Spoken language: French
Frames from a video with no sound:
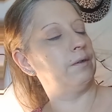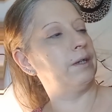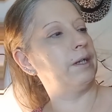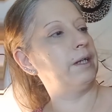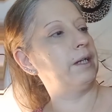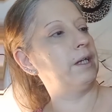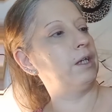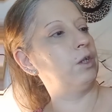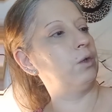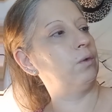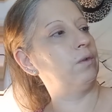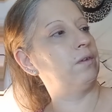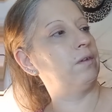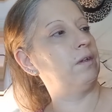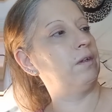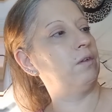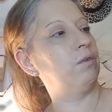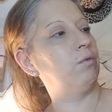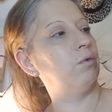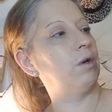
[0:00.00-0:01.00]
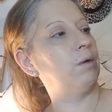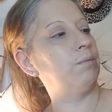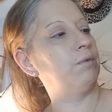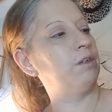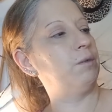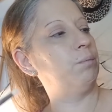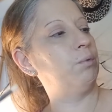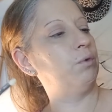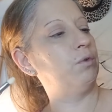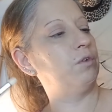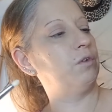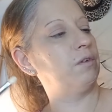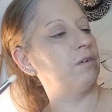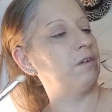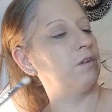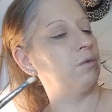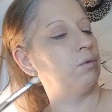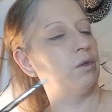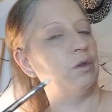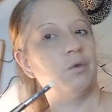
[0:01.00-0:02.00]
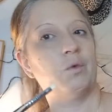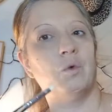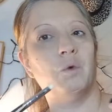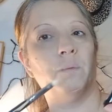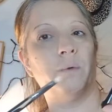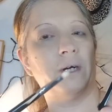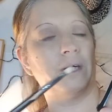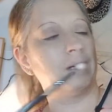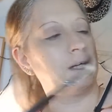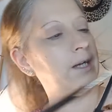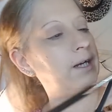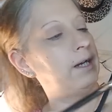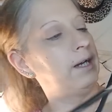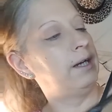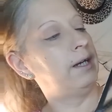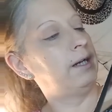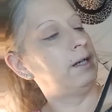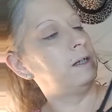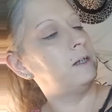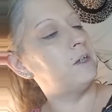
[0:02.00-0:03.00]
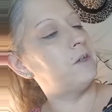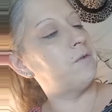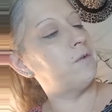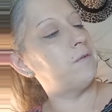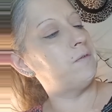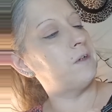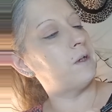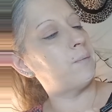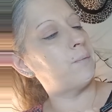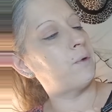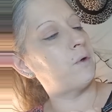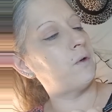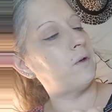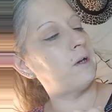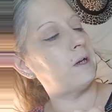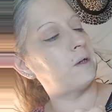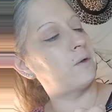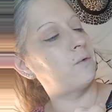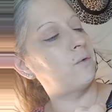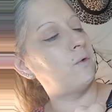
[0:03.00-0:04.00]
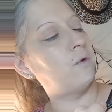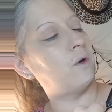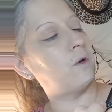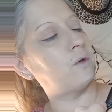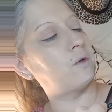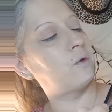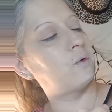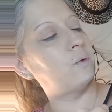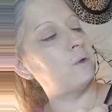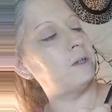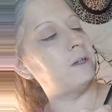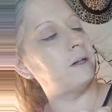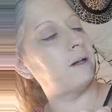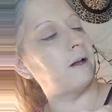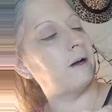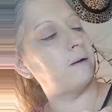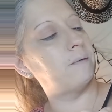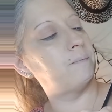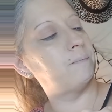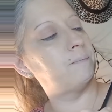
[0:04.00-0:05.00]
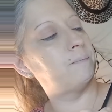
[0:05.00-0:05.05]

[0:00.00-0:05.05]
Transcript: quelque chose qui soit un petit peu sans que ça soit trop marqué. Je vais venir prendre la couleur Queen là.